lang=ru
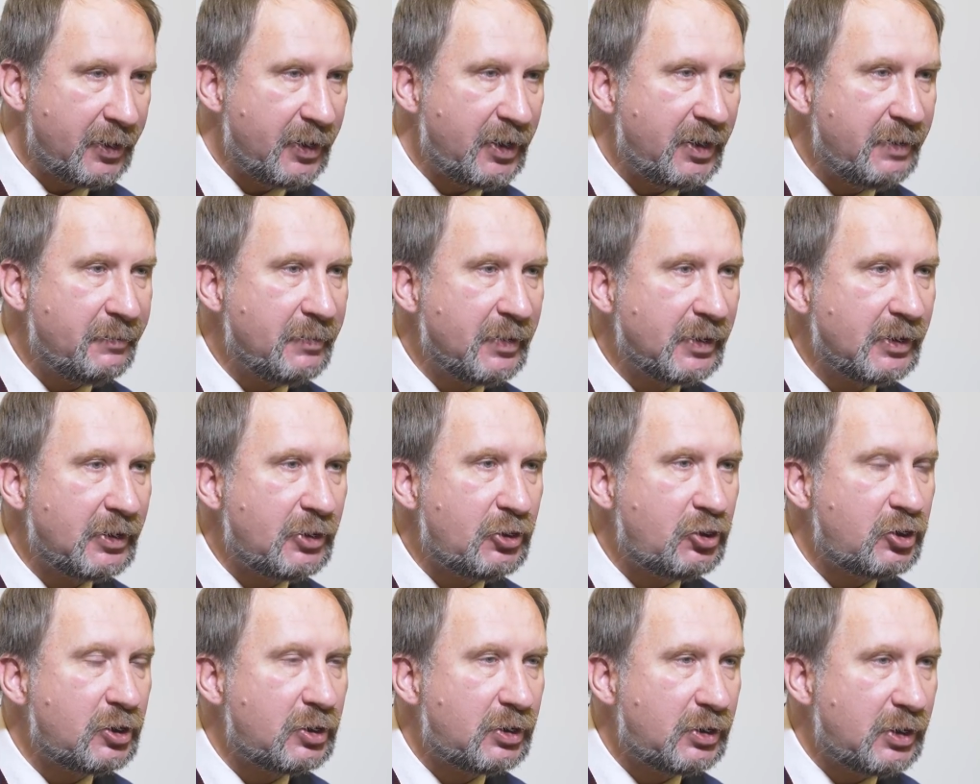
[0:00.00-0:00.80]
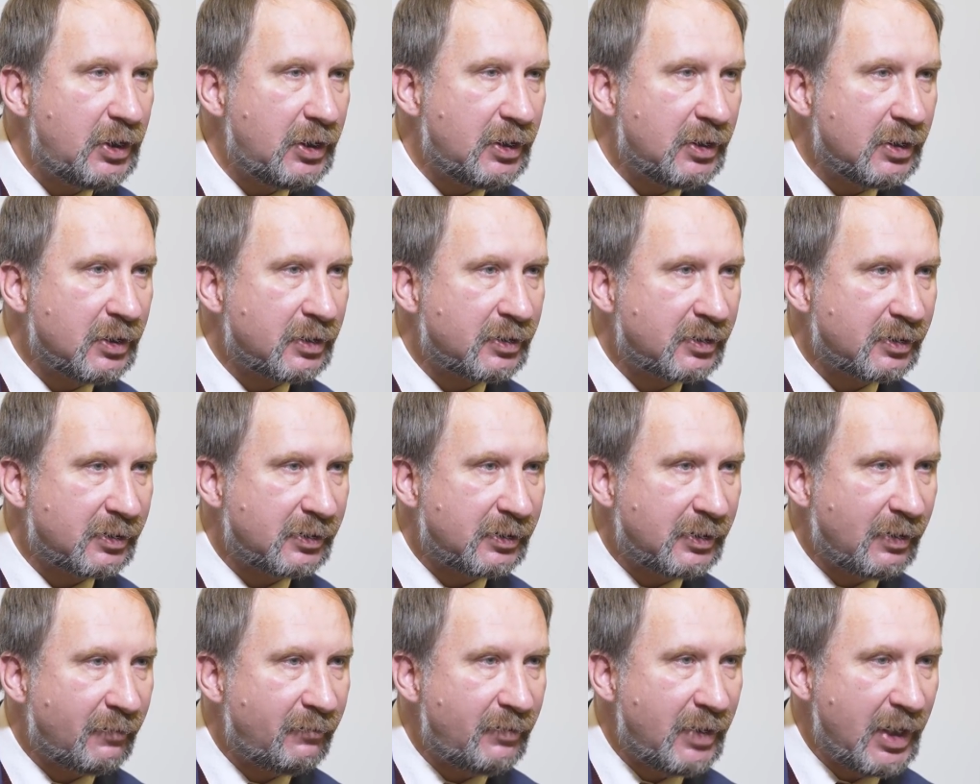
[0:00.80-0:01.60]
Именно четыре
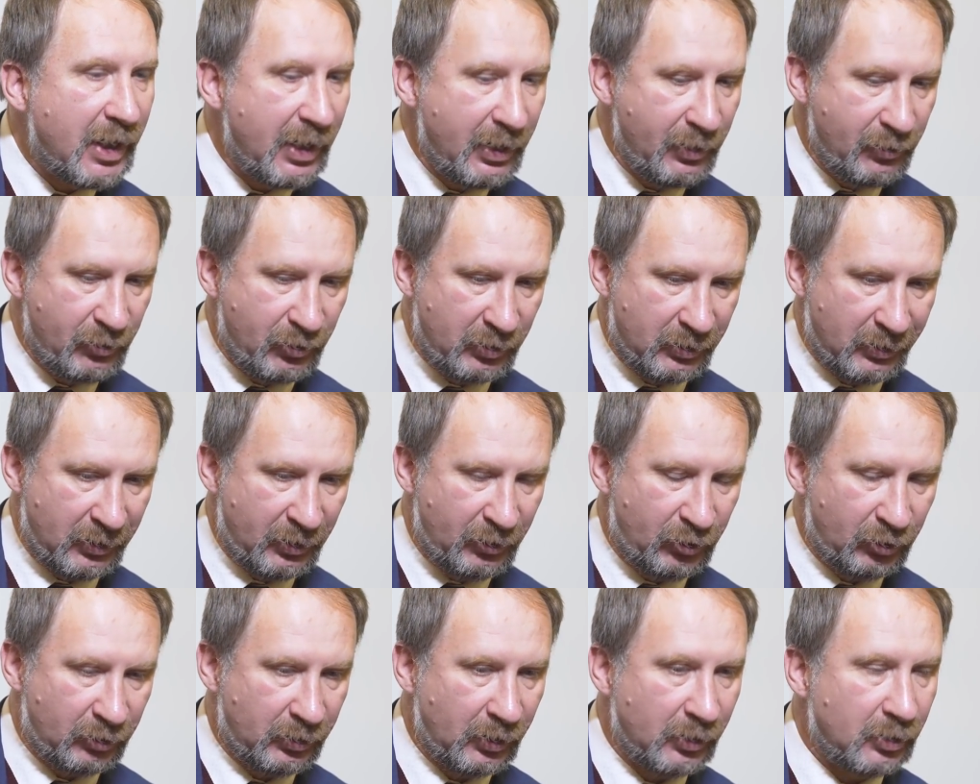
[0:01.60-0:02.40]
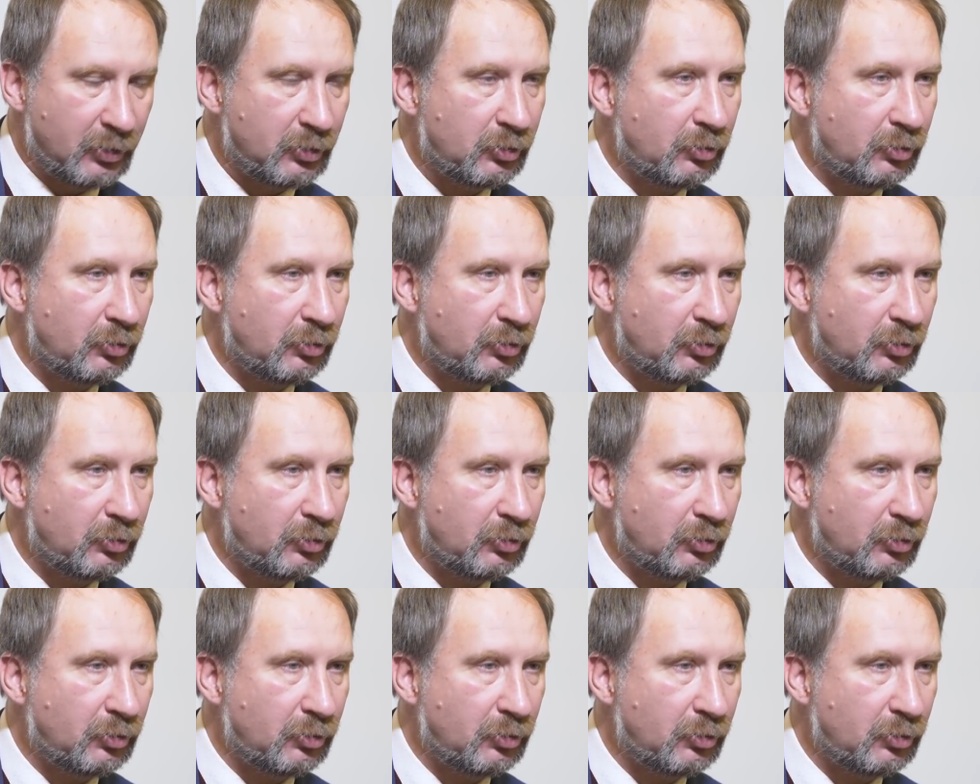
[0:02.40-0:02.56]
составляющие или четыре